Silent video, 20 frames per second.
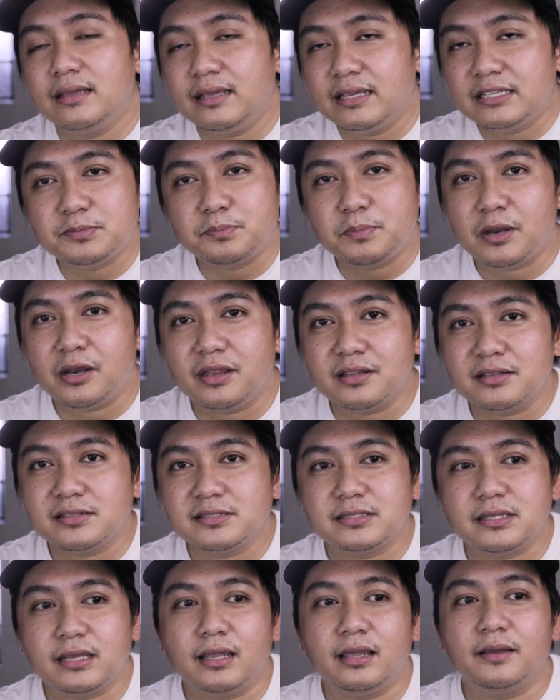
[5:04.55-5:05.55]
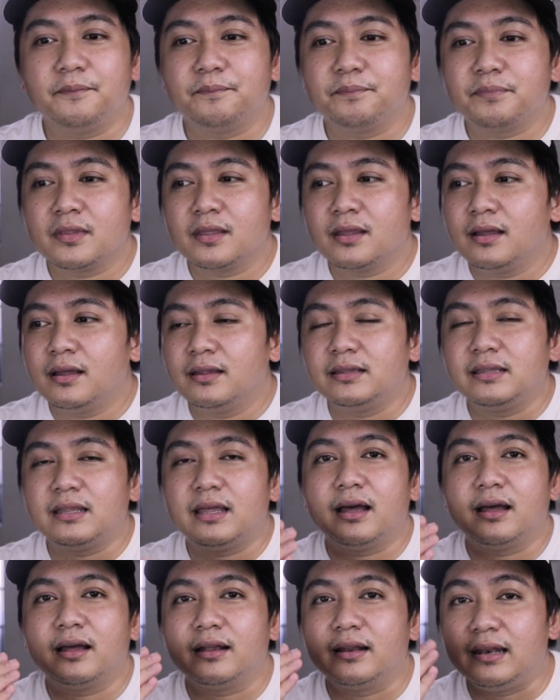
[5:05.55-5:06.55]
experiencing
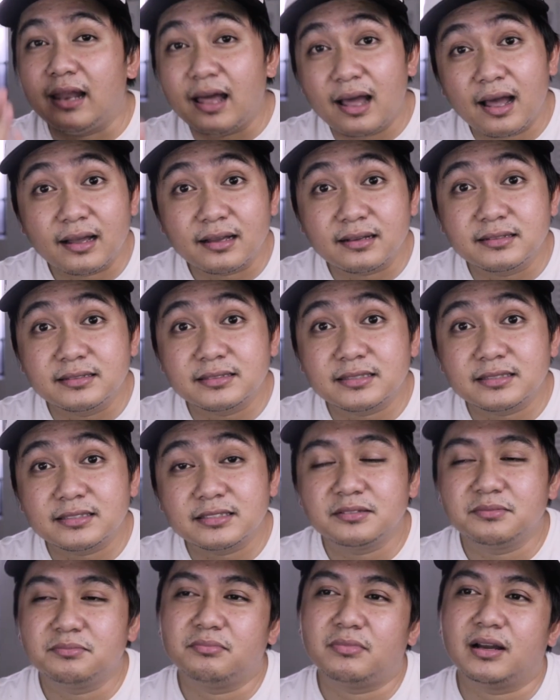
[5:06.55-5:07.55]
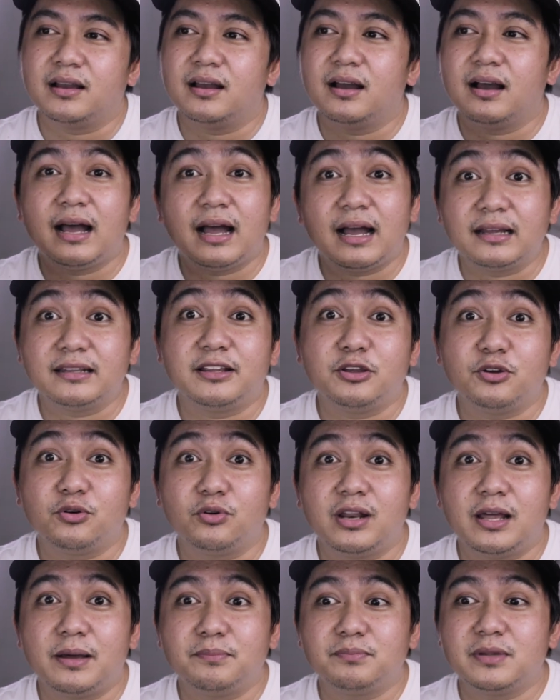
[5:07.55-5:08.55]
ng lags, maghahang na yung
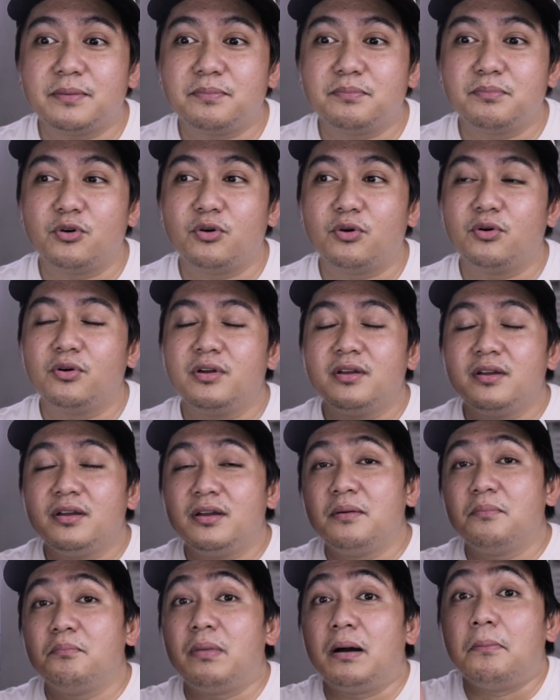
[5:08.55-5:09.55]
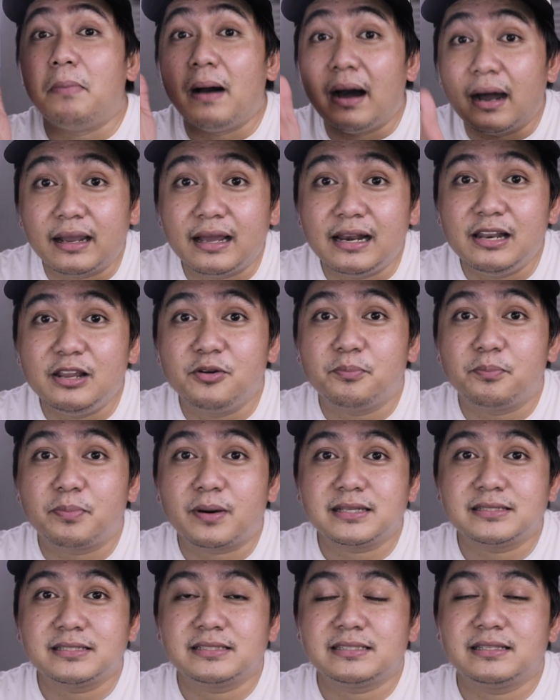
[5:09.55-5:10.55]
laptop mo, babagal yung
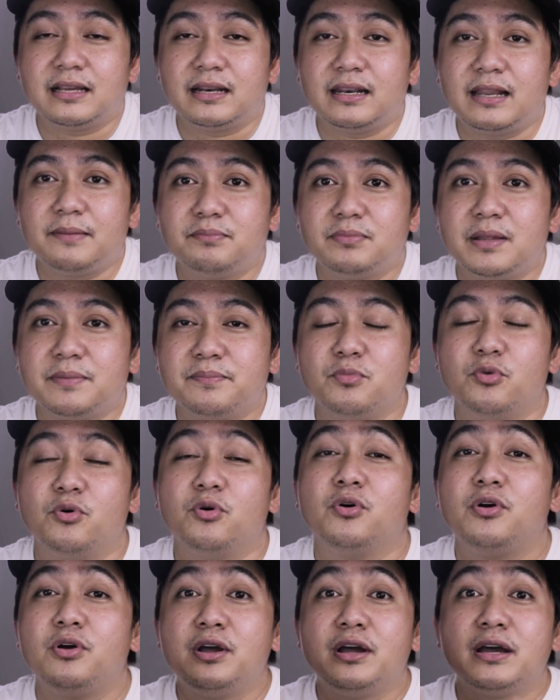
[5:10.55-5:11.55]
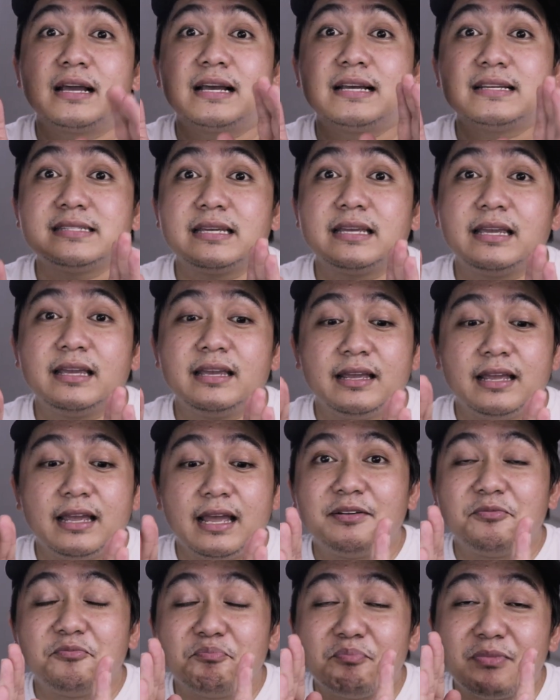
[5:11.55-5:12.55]
process ng laptop mo. Kasi
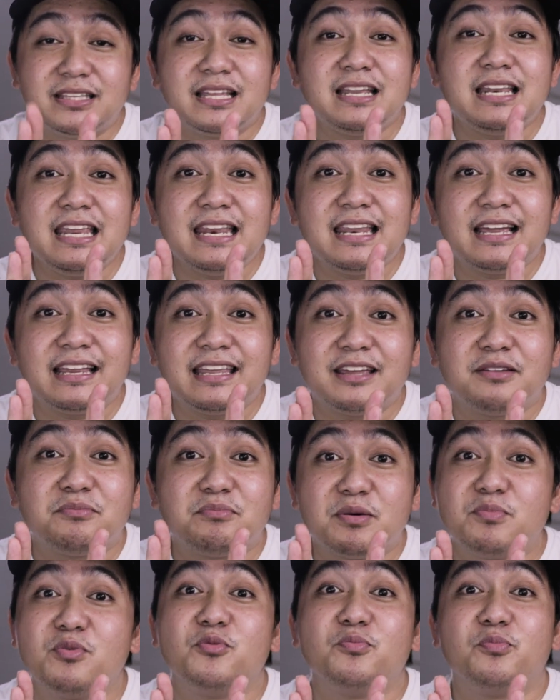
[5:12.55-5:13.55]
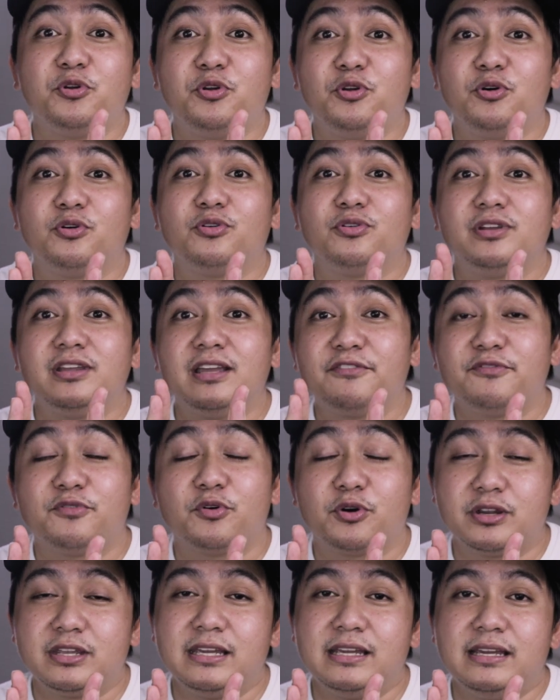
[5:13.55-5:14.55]
madali lang yan mapupuno yung
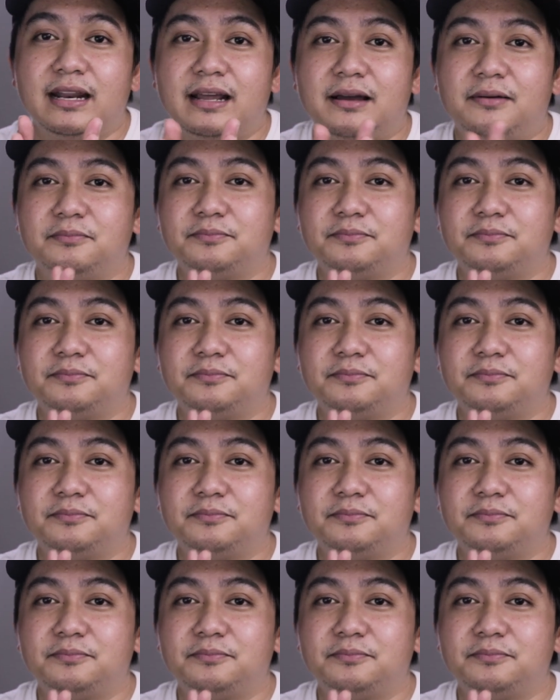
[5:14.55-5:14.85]
4GB